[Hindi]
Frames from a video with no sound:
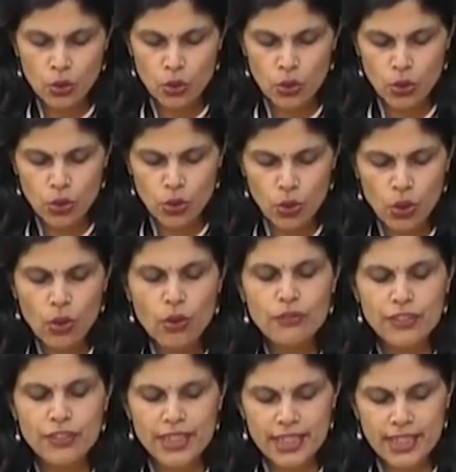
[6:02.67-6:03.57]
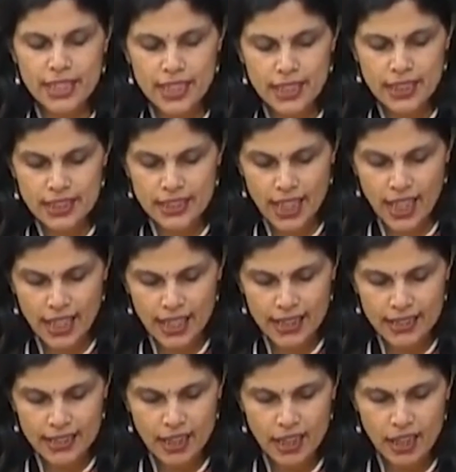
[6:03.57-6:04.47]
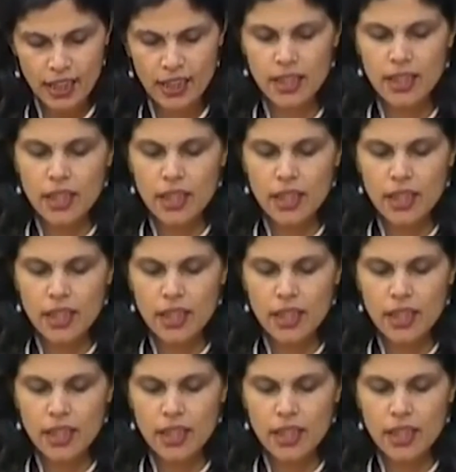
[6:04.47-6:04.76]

लोगों को वित्तीय सहायता